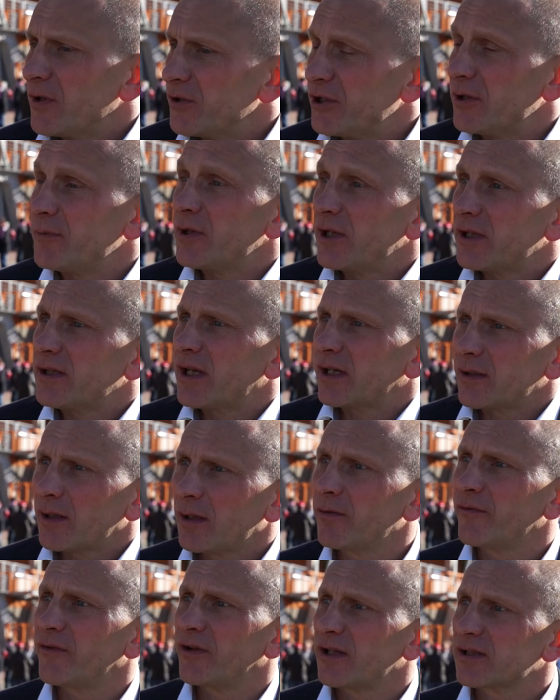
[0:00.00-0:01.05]
Niemniej jednak
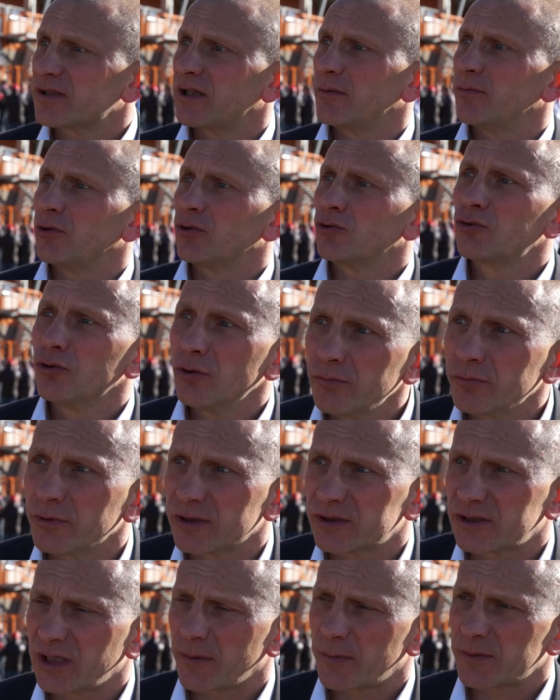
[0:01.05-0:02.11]
ja mówię, jestem
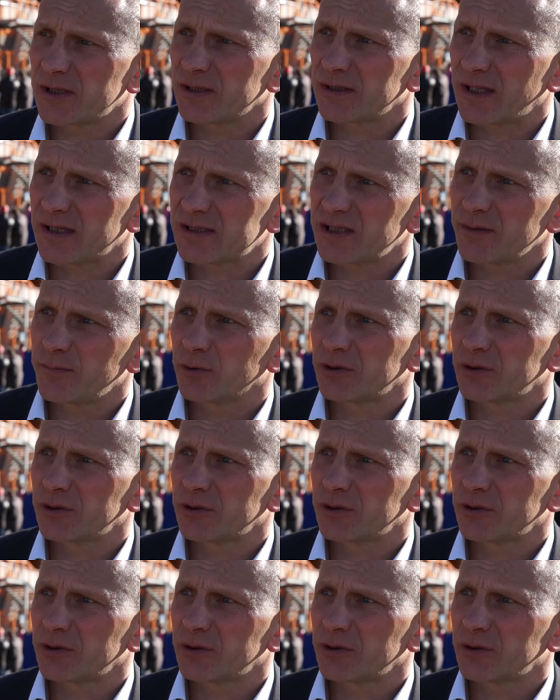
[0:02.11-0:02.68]
dumny z tej reprezentacji,